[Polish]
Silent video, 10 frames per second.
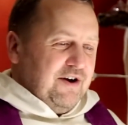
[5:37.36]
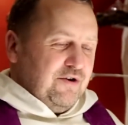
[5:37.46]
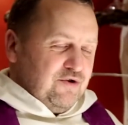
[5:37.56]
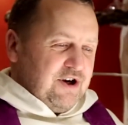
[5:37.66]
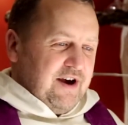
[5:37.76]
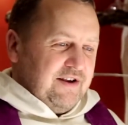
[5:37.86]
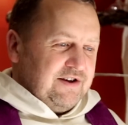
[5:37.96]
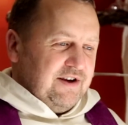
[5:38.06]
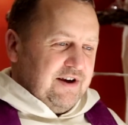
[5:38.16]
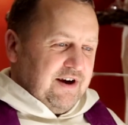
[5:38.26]
te
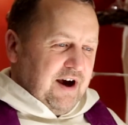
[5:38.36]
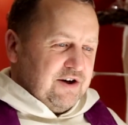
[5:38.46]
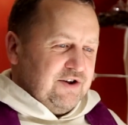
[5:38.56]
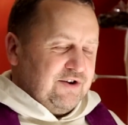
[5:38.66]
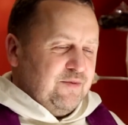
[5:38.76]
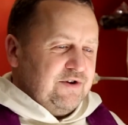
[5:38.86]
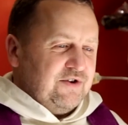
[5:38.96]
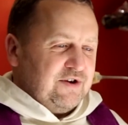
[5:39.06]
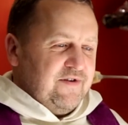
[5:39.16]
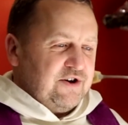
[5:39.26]
różańce. Niech każdy, kto
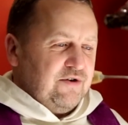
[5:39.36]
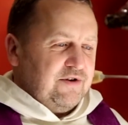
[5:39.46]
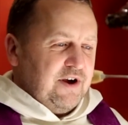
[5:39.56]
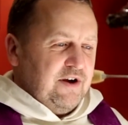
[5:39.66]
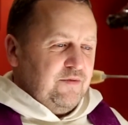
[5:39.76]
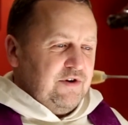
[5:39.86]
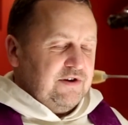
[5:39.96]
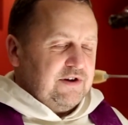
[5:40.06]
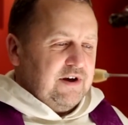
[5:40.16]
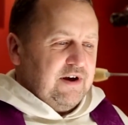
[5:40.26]
będzie rozważał
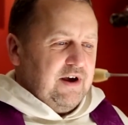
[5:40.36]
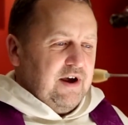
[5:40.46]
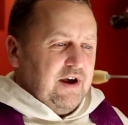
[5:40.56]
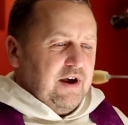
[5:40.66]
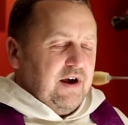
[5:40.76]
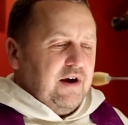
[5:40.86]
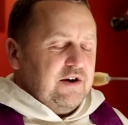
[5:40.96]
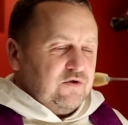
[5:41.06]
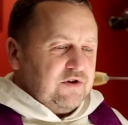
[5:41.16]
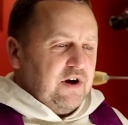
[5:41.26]
tajemnicę
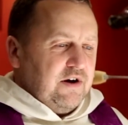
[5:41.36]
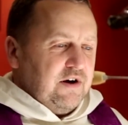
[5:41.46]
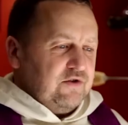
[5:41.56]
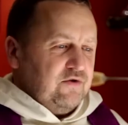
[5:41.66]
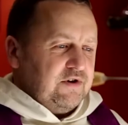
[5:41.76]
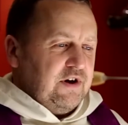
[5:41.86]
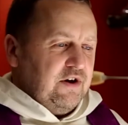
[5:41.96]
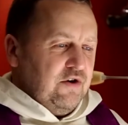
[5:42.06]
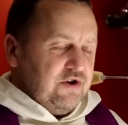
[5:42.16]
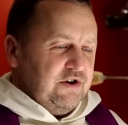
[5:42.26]
Jezusa Chrystusa,
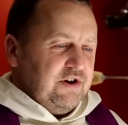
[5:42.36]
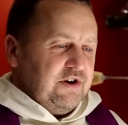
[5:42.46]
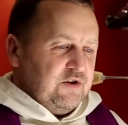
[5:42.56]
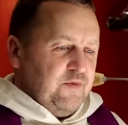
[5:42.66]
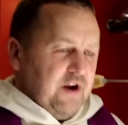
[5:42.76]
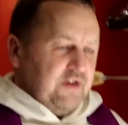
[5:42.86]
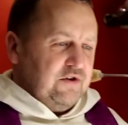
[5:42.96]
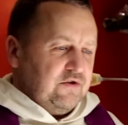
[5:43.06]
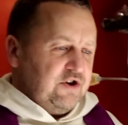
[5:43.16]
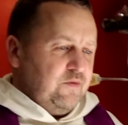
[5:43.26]
Jego
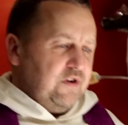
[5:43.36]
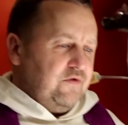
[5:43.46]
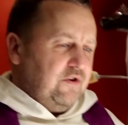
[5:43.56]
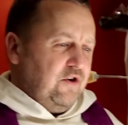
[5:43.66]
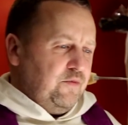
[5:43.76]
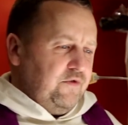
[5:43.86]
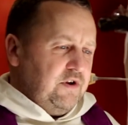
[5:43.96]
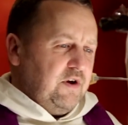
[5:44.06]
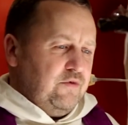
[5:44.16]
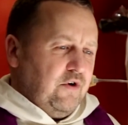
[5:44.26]
życia, otrzyma Twoje
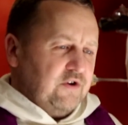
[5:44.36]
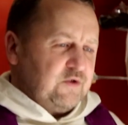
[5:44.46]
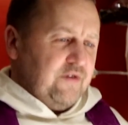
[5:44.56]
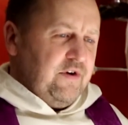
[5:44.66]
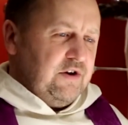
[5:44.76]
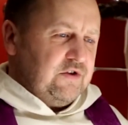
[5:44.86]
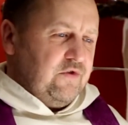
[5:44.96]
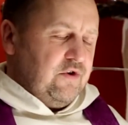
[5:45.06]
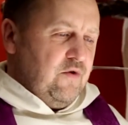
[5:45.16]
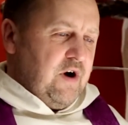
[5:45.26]
obfite
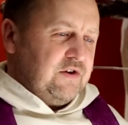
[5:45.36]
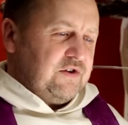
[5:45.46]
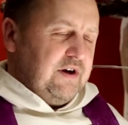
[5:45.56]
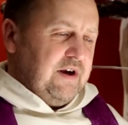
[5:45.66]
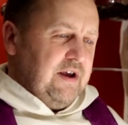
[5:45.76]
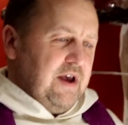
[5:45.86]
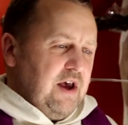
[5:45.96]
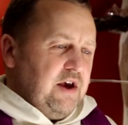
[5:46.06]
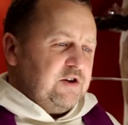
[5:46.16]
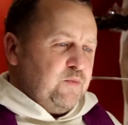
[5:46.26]
błogosławieństwo i łaskę.
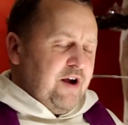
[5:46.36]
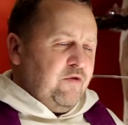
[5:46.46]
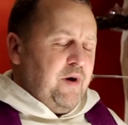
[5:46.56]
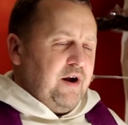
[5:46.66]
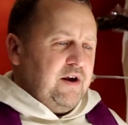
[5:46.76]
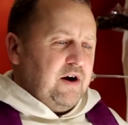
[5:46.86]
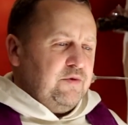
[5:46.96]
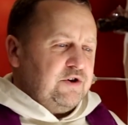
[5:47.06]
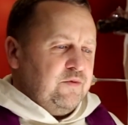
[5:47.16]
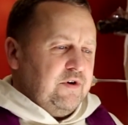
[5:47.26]
Spraw Panie,
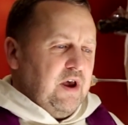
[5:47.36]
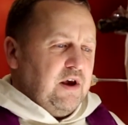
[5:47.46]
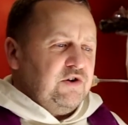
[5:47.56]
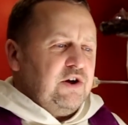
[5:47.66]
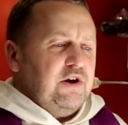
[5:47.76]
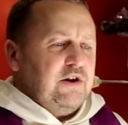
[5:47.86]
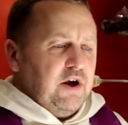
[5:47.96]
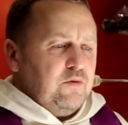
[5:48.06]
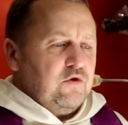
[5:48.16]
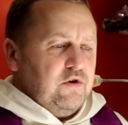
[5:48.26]
abyśmy dzięki
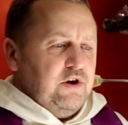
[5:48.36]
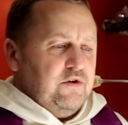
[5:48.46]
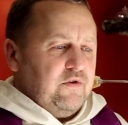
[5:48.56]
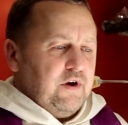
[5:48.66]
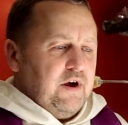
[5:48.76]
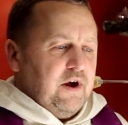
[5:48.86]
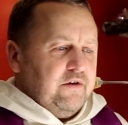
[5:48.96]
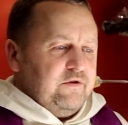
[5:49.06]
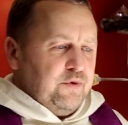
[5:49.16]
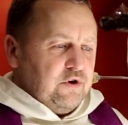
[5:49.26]
tej modlitwie
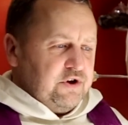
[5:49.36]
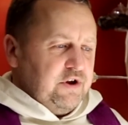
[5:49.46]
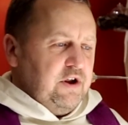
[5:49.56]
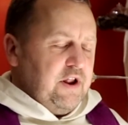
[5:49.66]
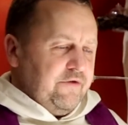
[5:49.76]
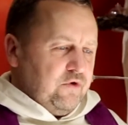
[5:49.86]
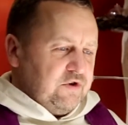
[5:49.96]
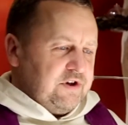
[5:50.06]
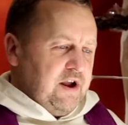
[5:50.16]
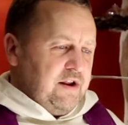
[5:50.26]
wyprosili
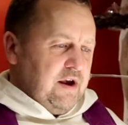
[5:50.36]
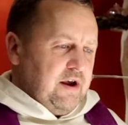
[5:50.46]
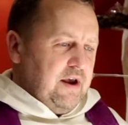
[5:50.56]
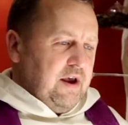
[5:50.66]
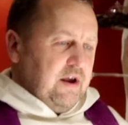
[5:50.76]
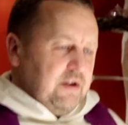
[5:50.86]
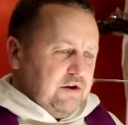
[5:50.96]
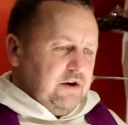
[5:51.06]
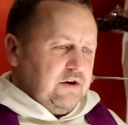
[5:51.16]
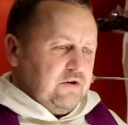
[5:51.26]
nawrócenie
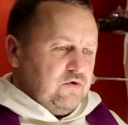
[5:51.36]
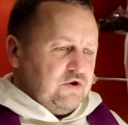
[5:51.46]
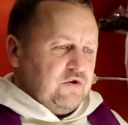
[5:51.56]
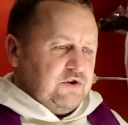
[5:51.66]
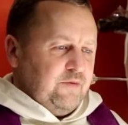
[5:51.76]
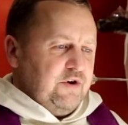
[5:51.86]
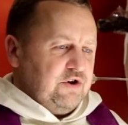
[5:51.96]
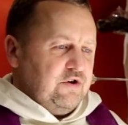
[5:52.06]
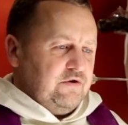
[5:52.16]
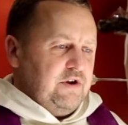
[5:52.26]
tych, którzy od Ciebie
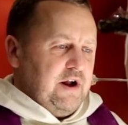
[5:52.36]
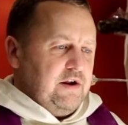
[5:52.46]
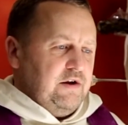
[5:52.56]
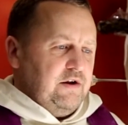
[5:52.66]
się oddają.